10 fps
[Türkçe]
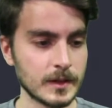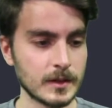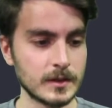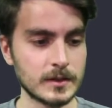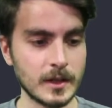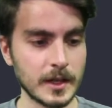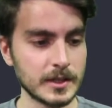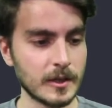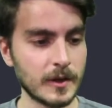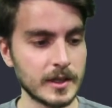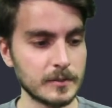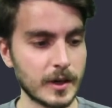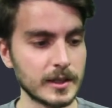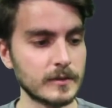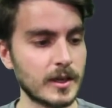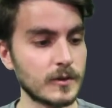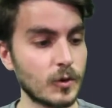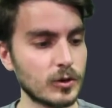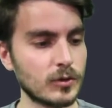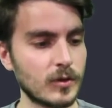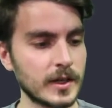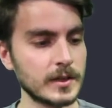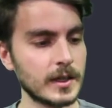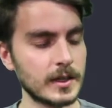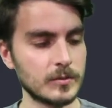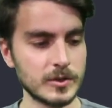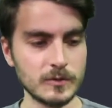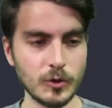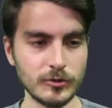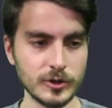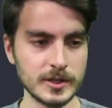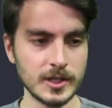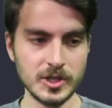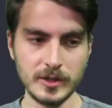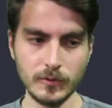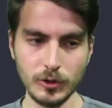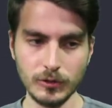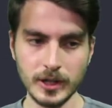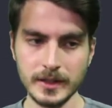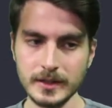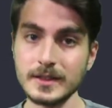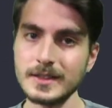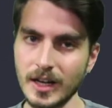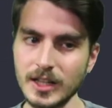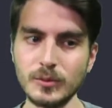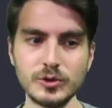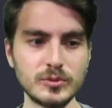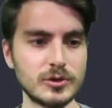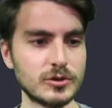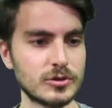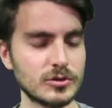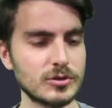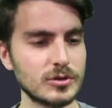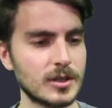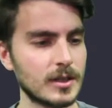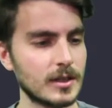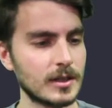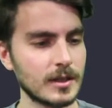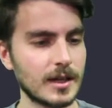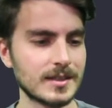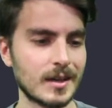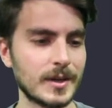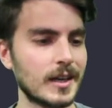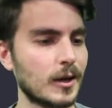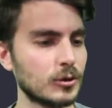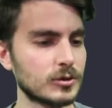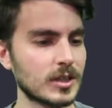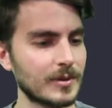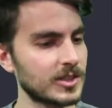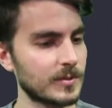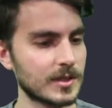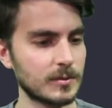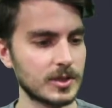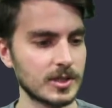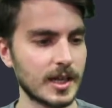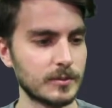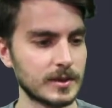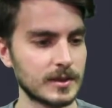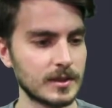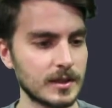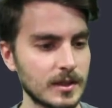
Scania var, MAN var, Volvo var. Biz Volvo'yu seçelim. Volvo'lar sağlam olur biliyorsunuz. Kaza bela olursa başımıza bir iş gelmesin.